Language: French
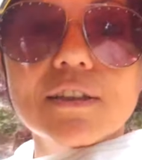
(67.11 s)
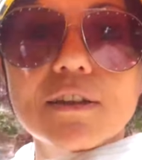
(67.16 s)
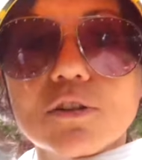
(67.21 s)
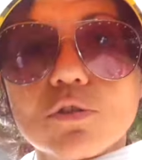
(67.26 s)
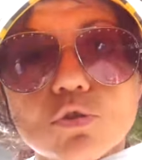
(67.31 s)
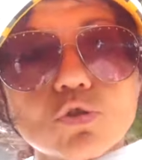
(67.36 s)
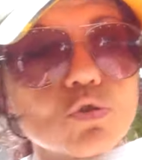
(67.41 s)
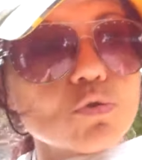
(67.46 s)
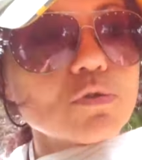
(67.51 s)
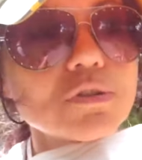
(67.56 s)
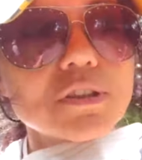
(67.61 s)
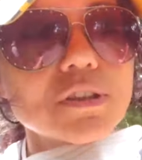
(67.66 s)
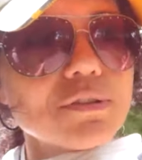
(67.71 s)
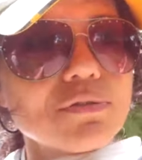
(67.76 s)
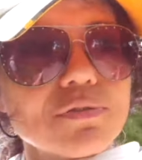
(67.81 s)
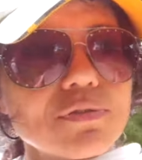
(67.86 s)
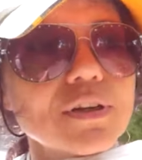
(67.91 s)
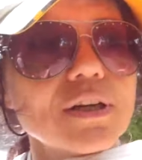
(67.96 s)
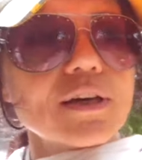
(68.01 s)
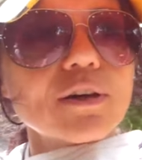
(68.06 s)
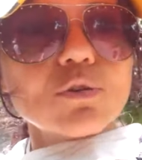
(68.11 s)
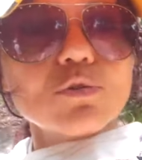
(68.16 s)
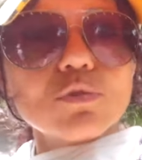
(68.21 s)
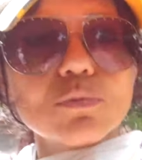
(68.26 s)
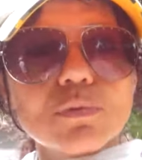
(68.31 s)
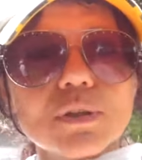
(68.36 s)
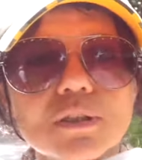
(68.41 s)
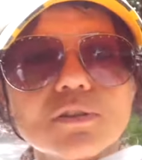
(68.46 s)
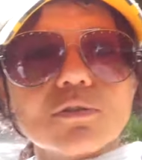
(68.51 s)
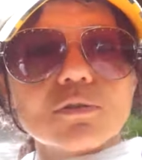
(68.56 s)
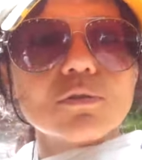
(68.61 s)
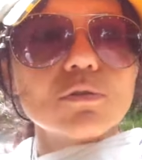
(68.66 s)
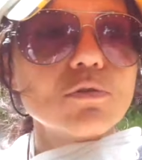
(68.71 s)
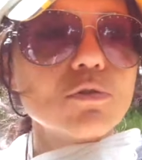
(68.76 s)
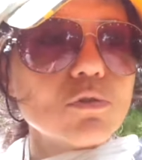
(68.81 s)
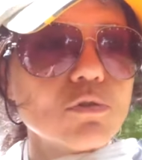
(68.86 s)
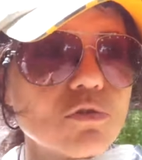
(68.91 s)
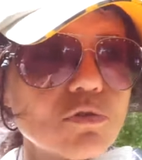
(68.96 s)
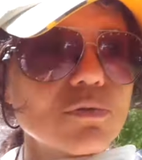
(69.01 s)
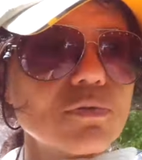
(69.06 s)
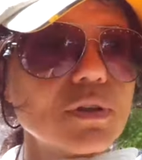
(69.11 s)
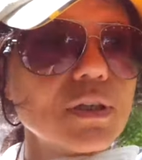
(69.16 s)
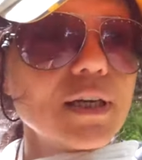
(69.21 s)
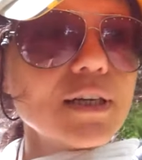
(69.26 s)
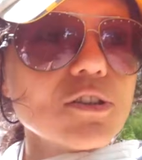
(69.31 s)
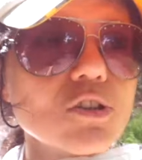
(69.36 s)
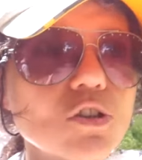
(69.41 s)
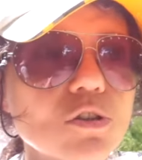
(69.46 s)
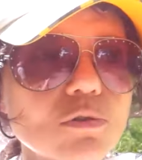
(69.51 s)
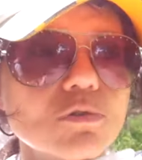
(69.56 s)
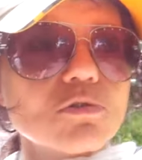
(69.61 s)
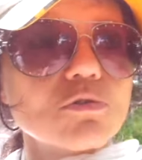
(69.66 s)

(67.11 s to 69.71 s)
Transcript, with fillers: quelque chose qui fait la renommée de, ce village.